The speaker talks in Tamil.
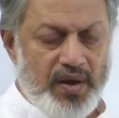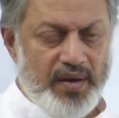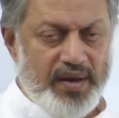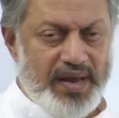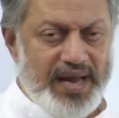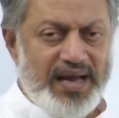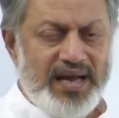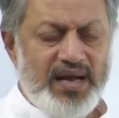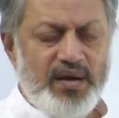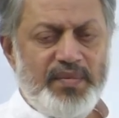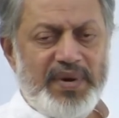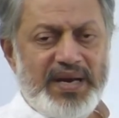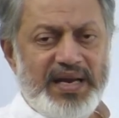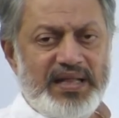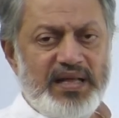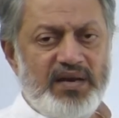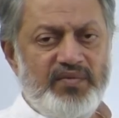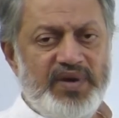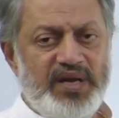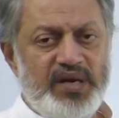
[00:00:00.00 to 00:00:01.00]
எங்கு
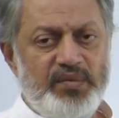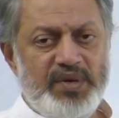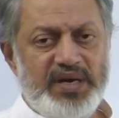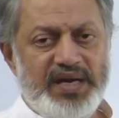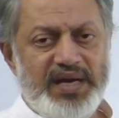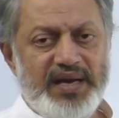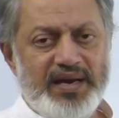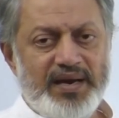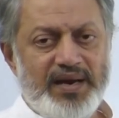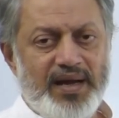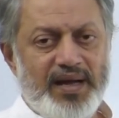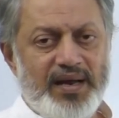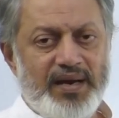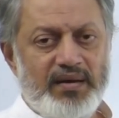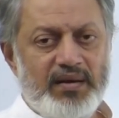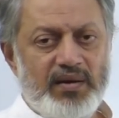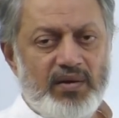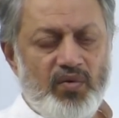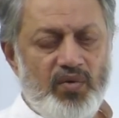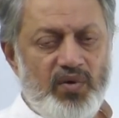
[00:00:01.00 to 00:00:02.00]
மனிதன் வேறுபடுகின்றான்
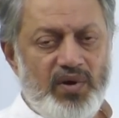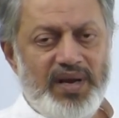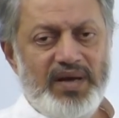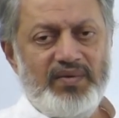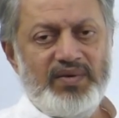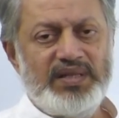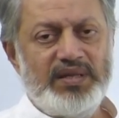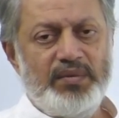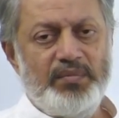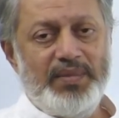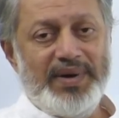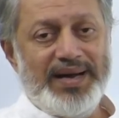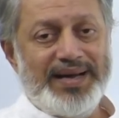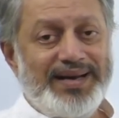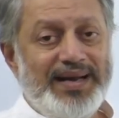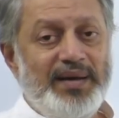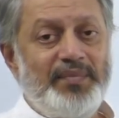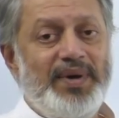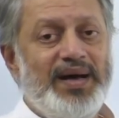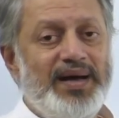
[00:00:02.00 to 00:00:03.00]
உள்ள வந்து
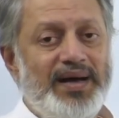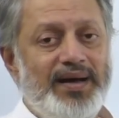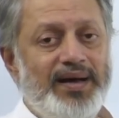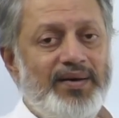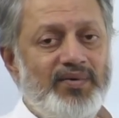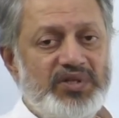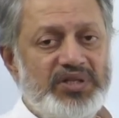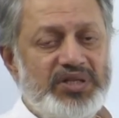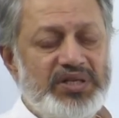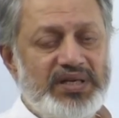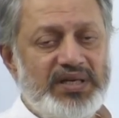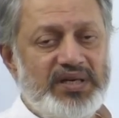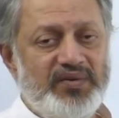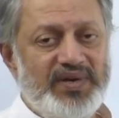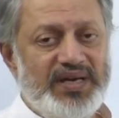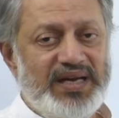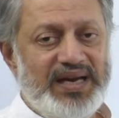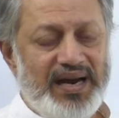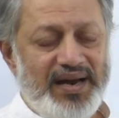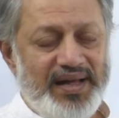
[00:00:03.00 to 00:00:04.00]
மனமா வந்து
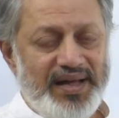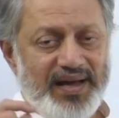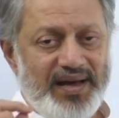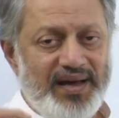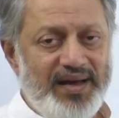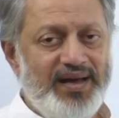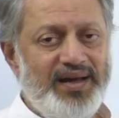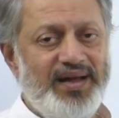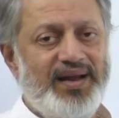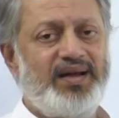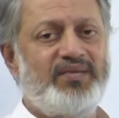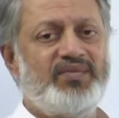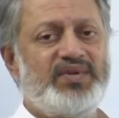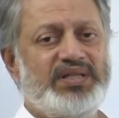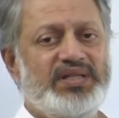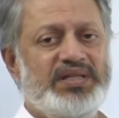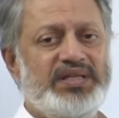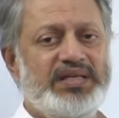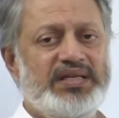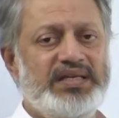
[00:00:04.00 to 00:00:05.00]
அவன் கிளியரா
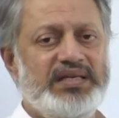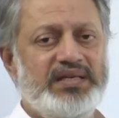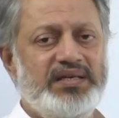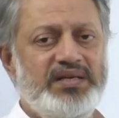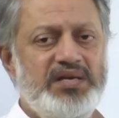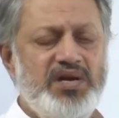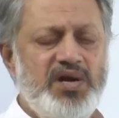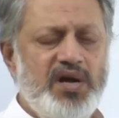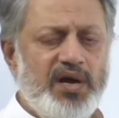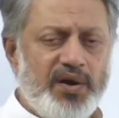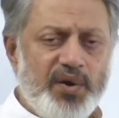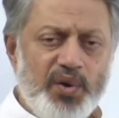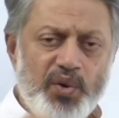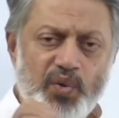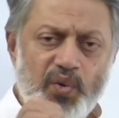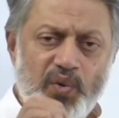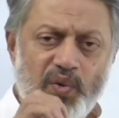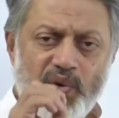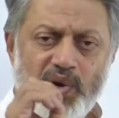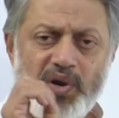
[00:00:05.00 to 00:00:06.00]
வந்து
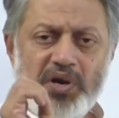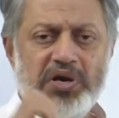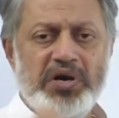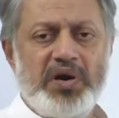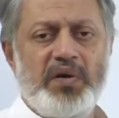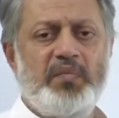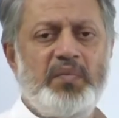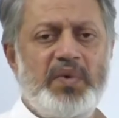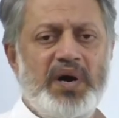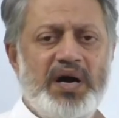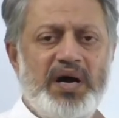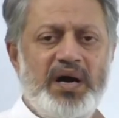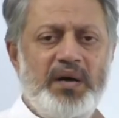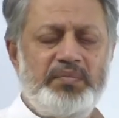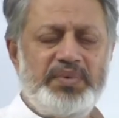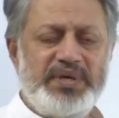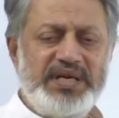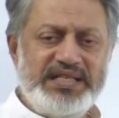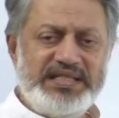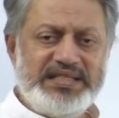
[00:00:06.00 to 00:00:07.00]
நுணுக்கமா
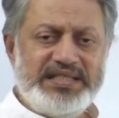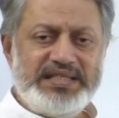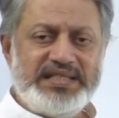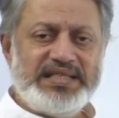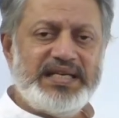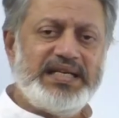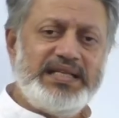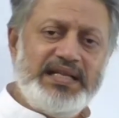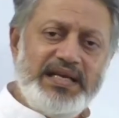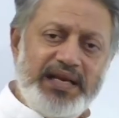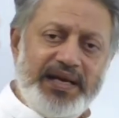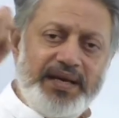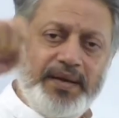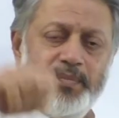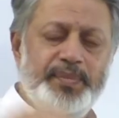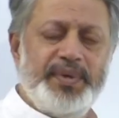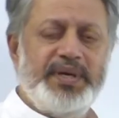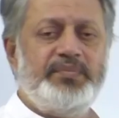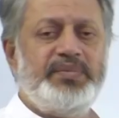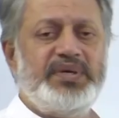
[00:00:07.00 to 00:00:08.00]
பிடிச்சதுல
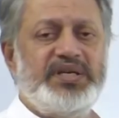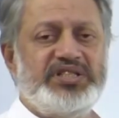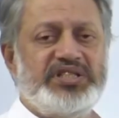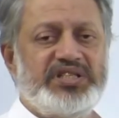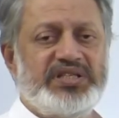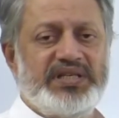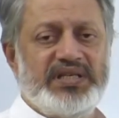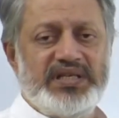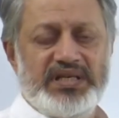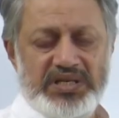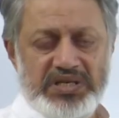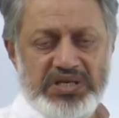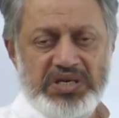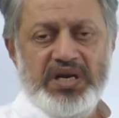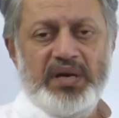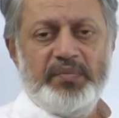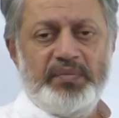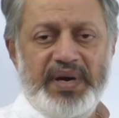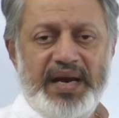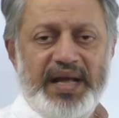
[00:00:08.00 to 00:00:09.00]
இப்படி பிடிச்சது
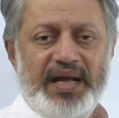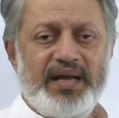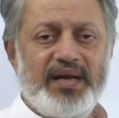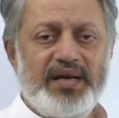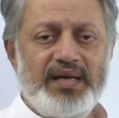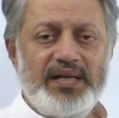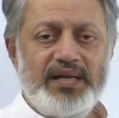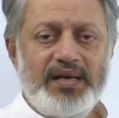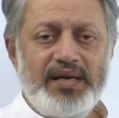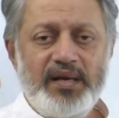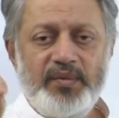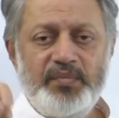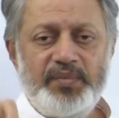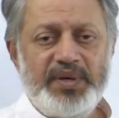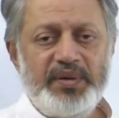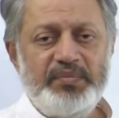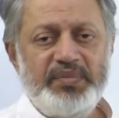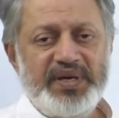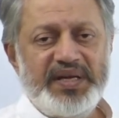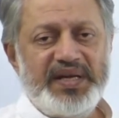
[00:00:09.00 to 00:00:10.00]
பிடிக்காததுல
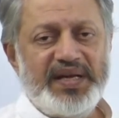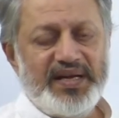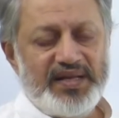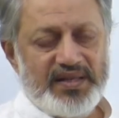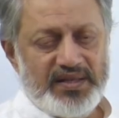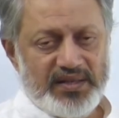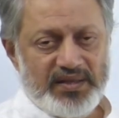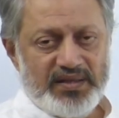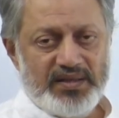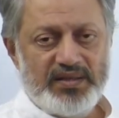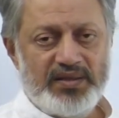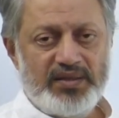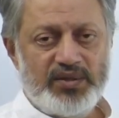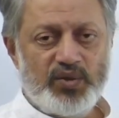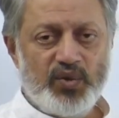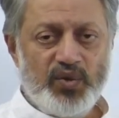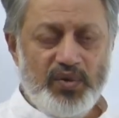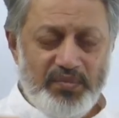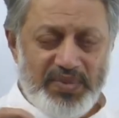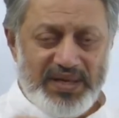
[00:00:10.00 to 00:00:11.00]
இப்படி பிடிக்காது
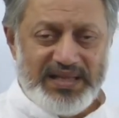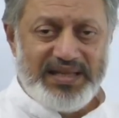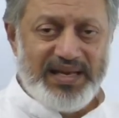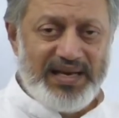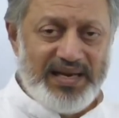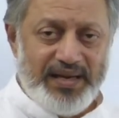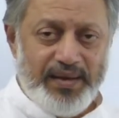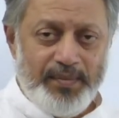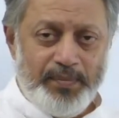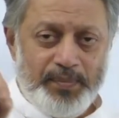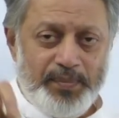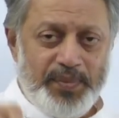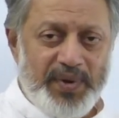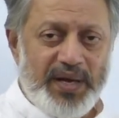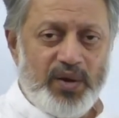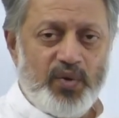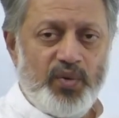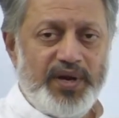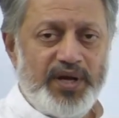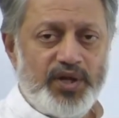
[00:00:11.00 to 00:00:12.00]
துன்பத்துல இப்படி
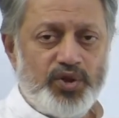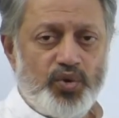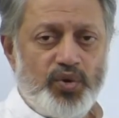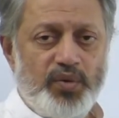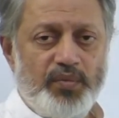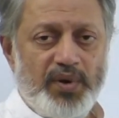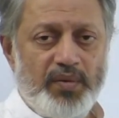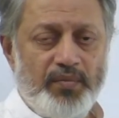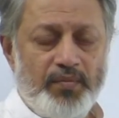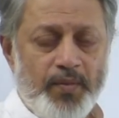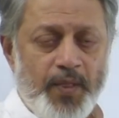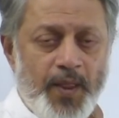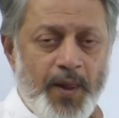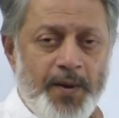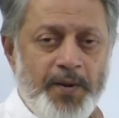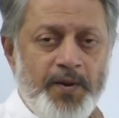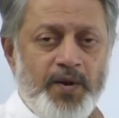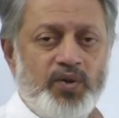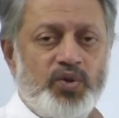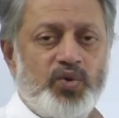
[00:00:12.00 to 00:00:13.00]
கூடிய துன்பம்
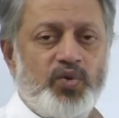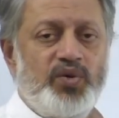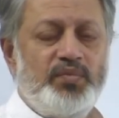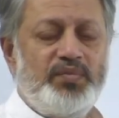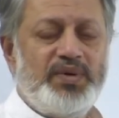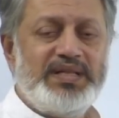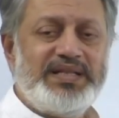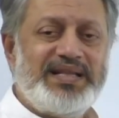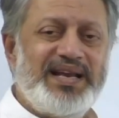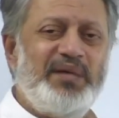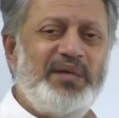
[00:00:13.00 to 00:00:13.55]
துன்பத்துல